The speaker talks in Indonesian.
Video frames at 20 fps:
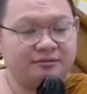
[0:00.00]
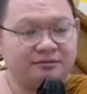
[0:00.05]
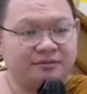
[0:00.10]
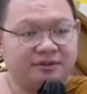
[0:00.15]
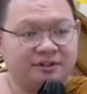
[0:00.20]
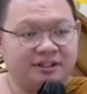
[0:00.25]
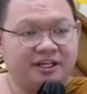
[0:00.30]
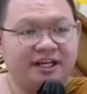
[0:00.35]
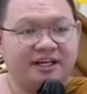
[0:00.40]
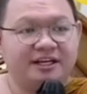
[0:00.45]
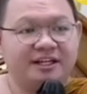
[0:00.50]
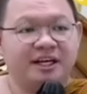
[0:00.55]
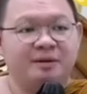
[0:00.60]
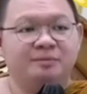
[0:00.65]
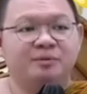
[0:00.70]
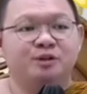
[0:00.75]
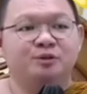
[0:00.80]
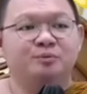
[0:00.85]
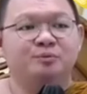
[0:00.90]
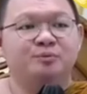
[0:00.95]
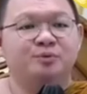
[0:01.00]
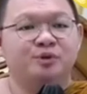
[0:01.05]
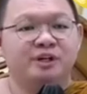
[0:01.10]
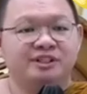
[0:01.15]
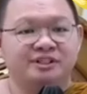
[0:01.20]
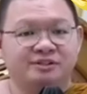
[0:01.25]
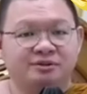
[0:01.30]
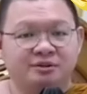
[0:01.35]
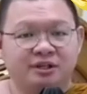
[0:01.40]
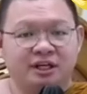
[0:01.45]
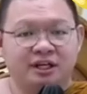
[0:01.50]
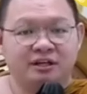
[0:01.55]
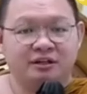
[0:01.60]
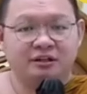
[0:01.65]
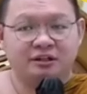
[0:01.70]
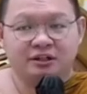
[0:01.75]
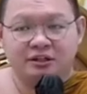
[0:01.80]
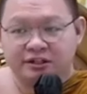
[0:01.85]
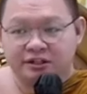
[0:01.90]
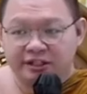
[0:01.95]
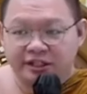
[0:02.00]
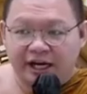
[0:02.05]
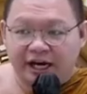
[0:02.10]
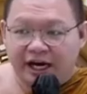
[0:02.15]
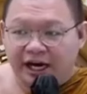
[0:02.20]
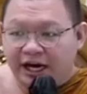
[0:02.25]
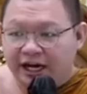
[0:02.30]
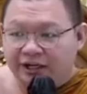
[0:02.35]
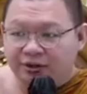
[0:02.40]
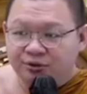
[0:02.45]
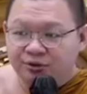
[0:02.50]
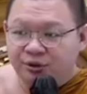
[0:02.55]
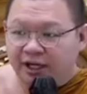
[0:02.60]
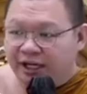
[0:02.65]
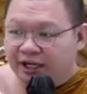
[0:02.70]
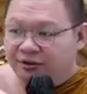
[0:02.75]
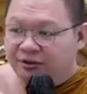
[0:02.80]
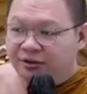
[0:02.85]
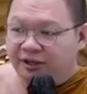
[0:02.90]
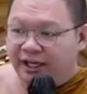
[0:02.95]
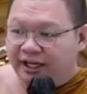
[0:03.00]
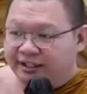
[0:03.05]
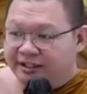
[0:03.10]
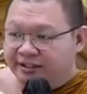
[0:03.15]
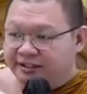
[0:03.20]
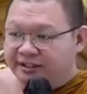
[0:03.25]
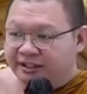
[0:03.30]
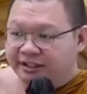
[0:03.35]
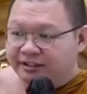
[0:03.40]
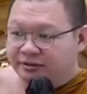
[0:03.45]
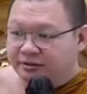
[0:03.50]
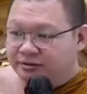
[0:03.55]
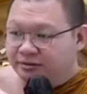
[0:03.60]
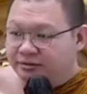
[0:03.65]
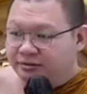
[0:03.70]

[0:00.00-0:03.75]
Dan dia belum puas juga, dia aduk-aduk airnya itu.